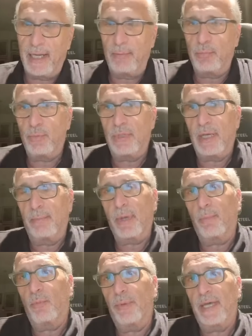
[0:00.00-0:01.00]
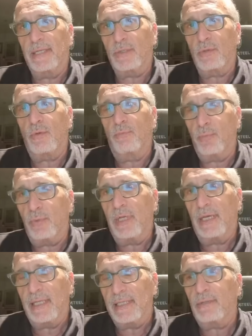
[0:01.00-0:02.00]
che i punti che abbiamo perso sono
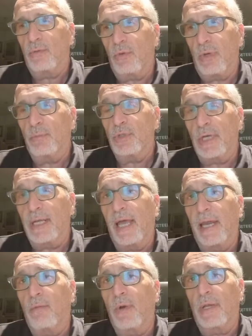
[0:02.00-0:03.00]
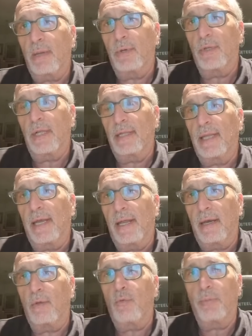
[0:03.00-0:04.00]
punti che adesso dovremmo cercare in qualche modo di andare
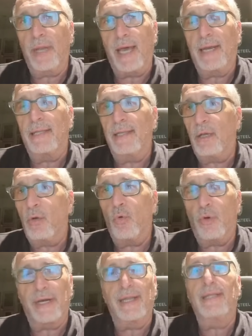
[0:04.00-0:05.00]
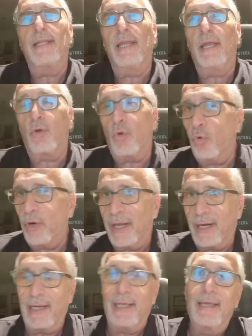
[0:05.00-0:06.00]
a recuperare, di correre e di
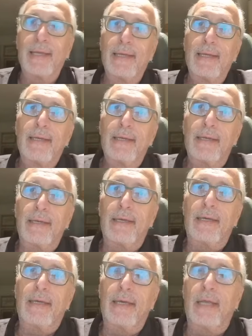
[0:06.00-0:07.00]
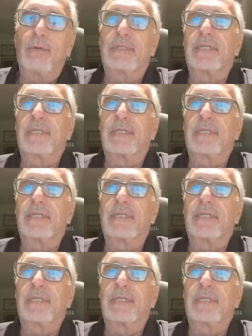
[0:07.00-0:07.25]
rincorrerli e, non